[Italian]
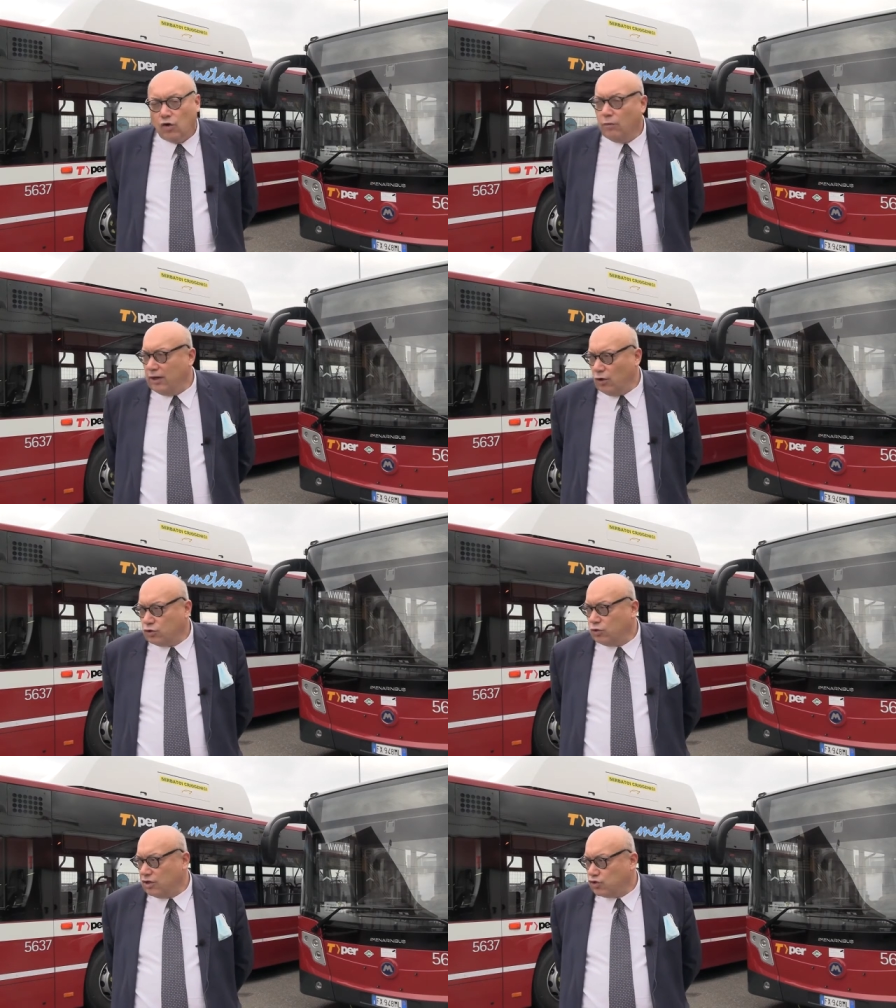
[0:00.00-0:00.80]
come
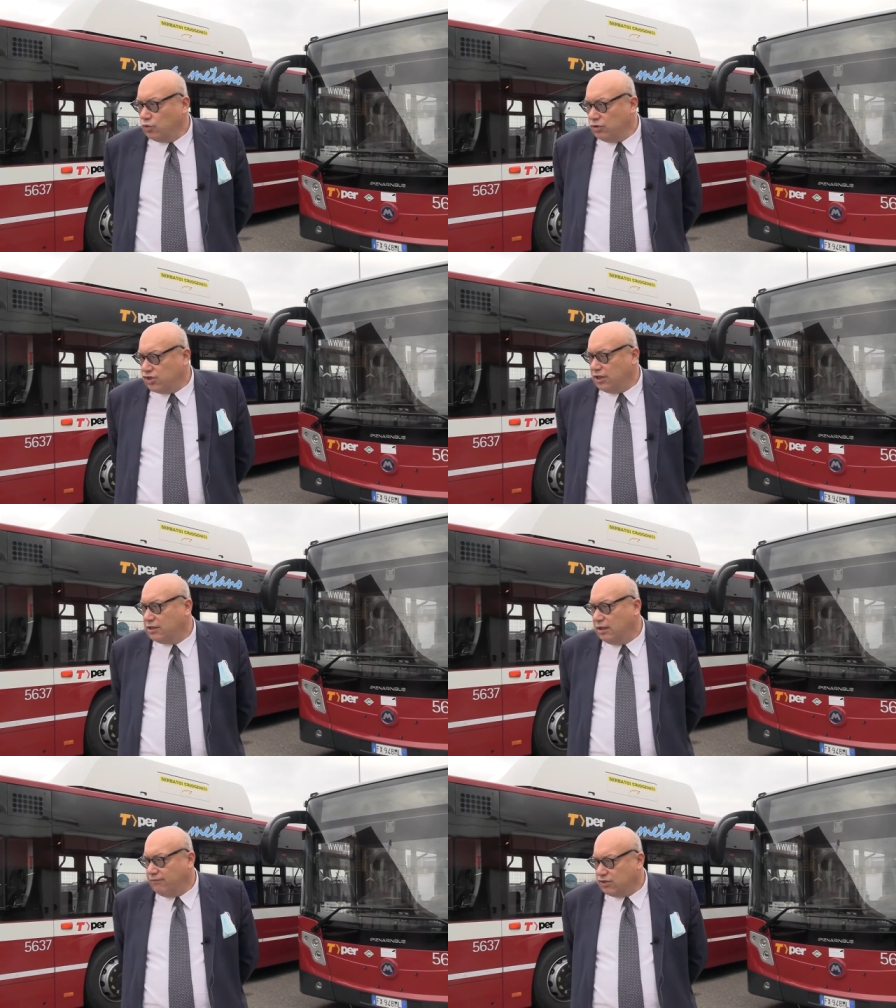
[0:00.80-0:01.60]
noto da studi
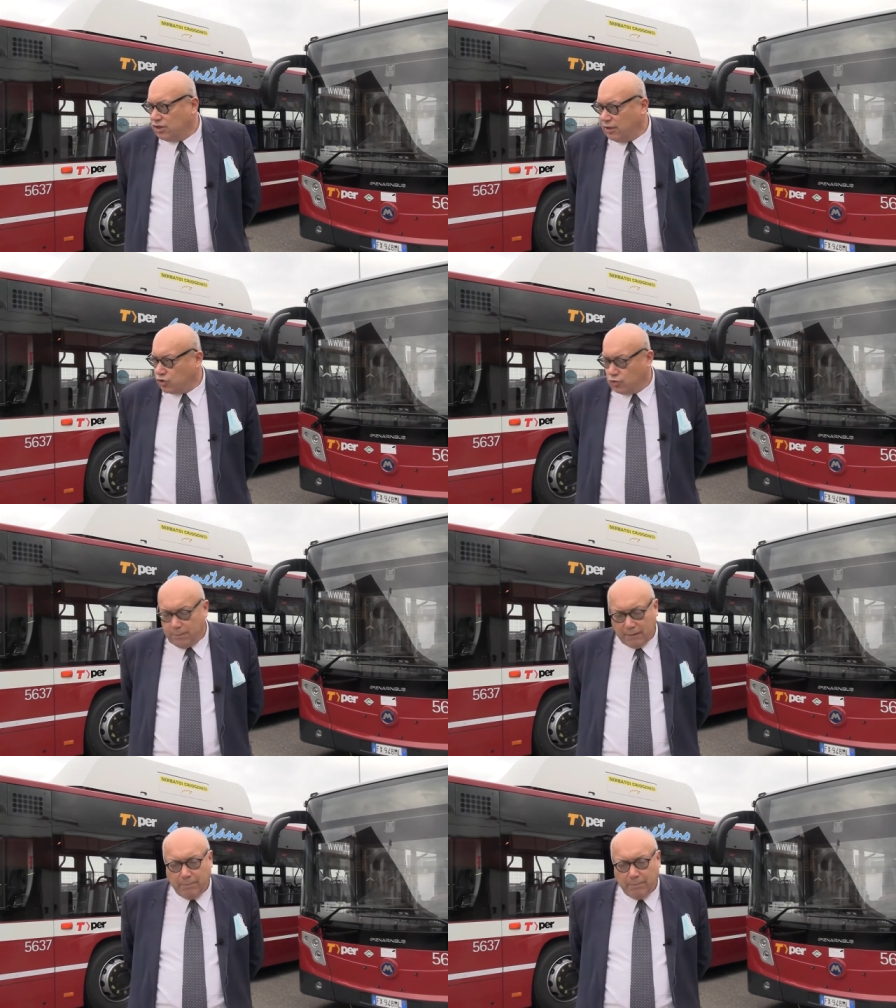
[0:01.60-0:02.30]
scientifici super